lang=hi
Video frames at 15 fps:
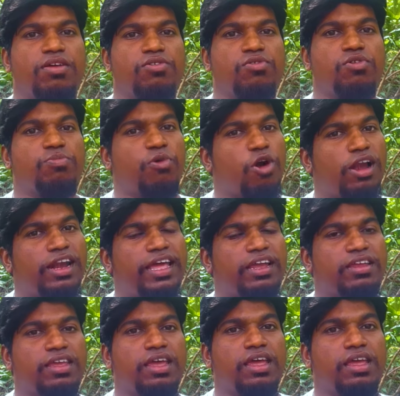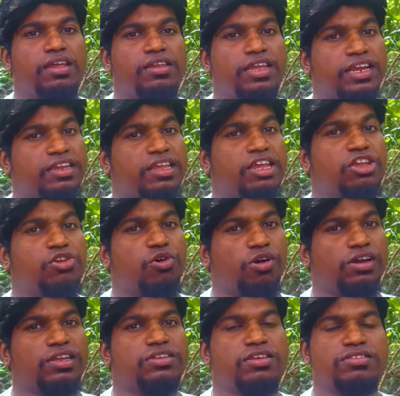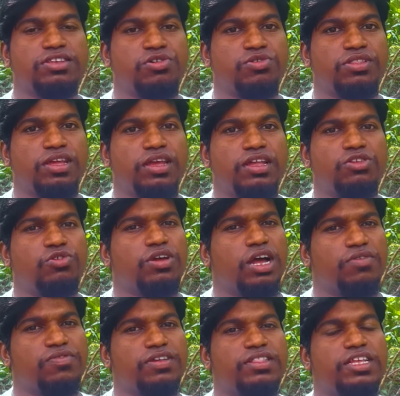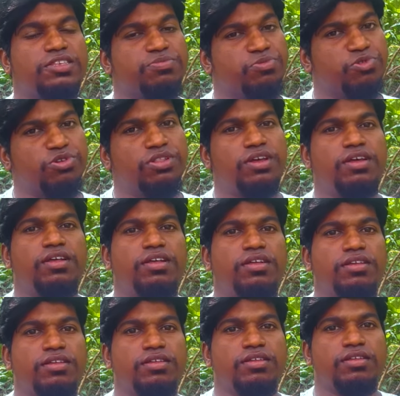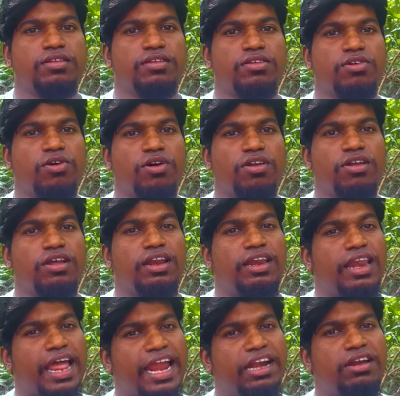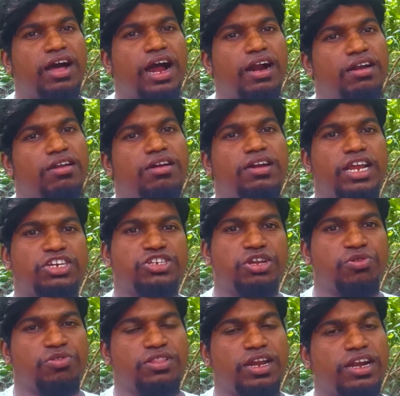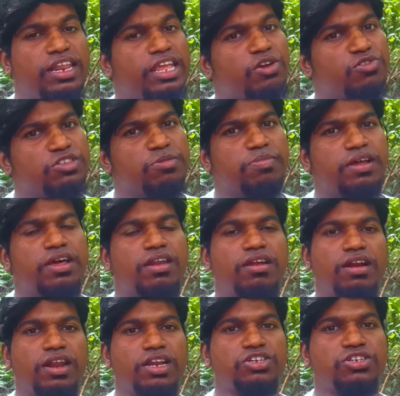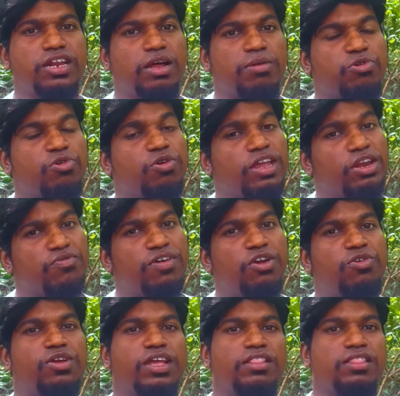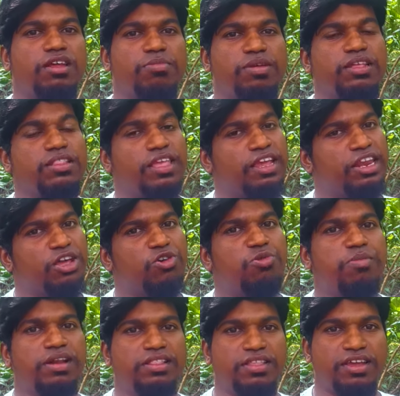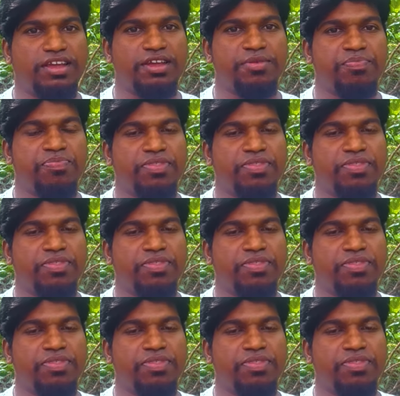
वो बॉयल्ड एग के या के योल्ड जैसा होता है जो काफ़ी ज़्यादा स्मूथ और लाइट हार्डर टेक्सचर होता है ठीक उसी प्रकार का टेक्सचर आपको इन फलों के अंदर भी देखने को मिलता है